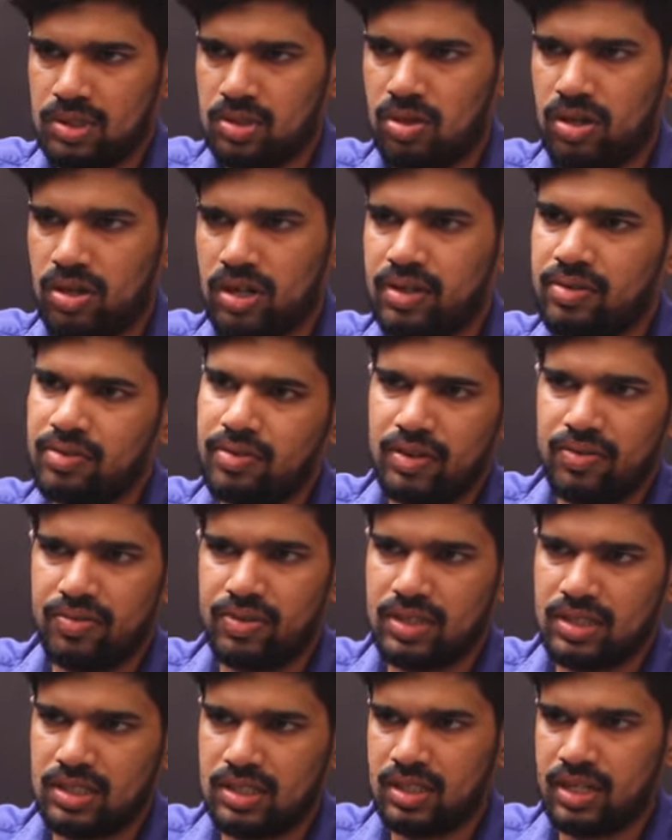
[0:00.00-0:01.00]
மாதிரி சொல்கிறாங்க
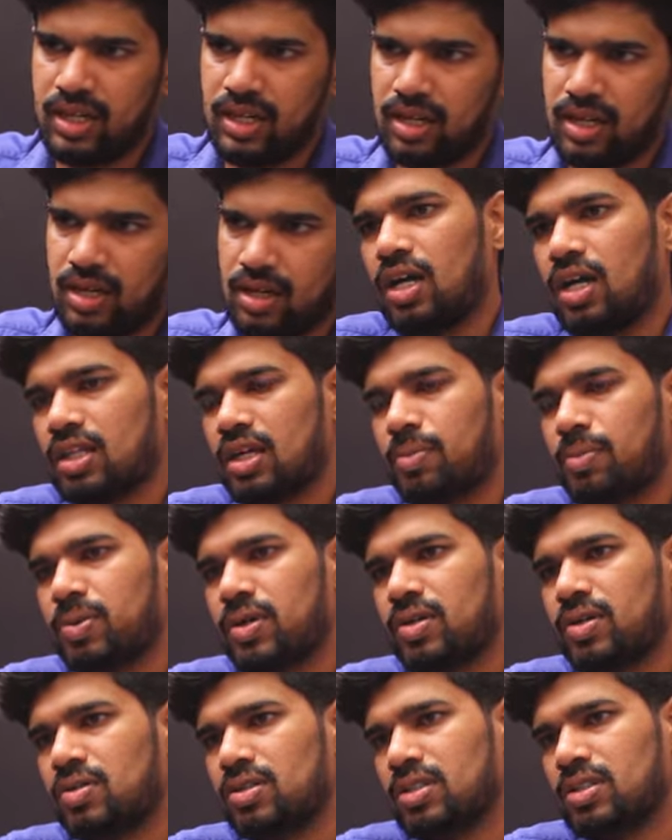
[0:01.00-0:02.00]
வெரிஃபிகேஷன் டெக்
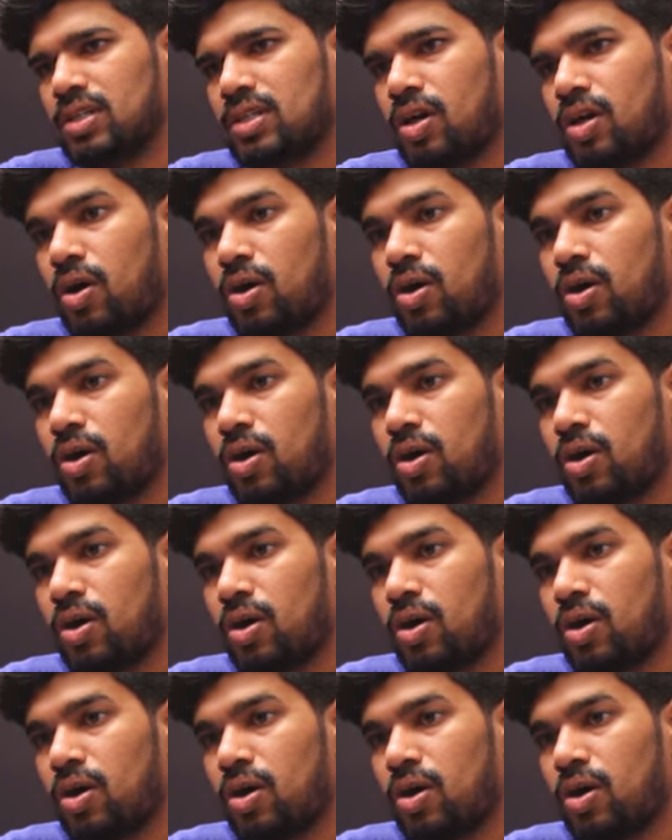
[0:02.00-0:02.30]
அதுக்கப்புறம் வந்து